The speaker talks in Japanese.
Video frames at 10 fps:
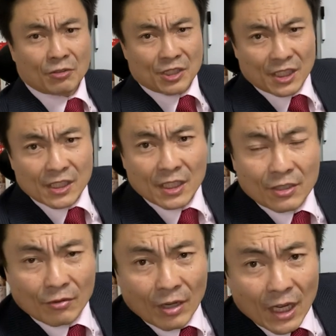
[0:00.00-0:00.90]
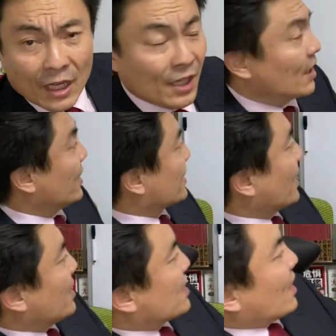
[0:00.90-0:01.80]
としなさいっていうのは、
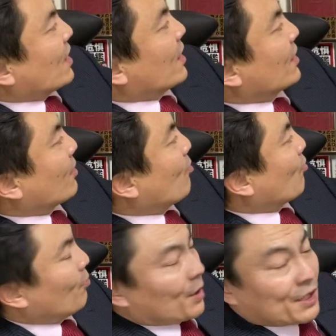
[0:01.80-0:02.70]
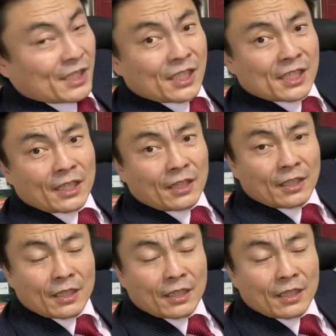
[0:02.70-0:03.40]
せんじかんかけてここを目指しなさい